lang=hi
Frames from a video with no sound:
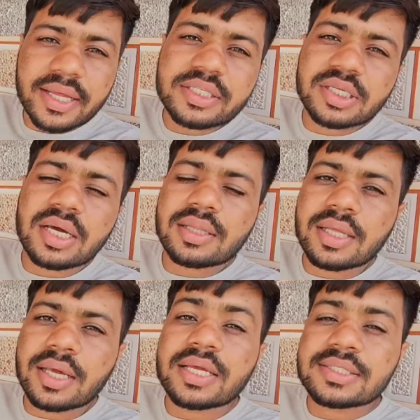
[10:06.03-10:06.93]
टेस्ट
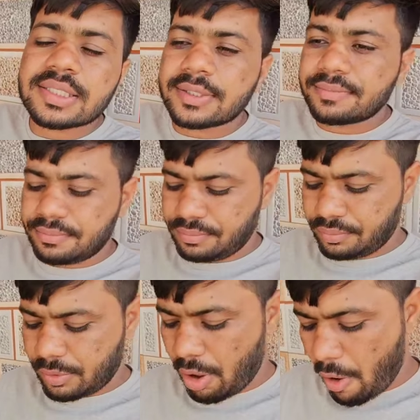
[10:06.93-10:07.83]
करते हैं कैसी
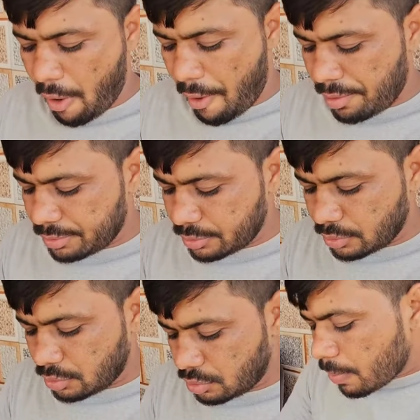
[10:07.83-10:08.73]

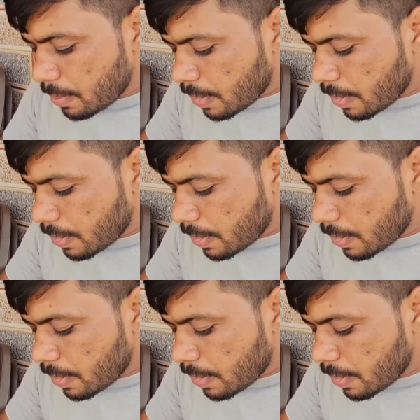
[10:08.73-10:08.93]
है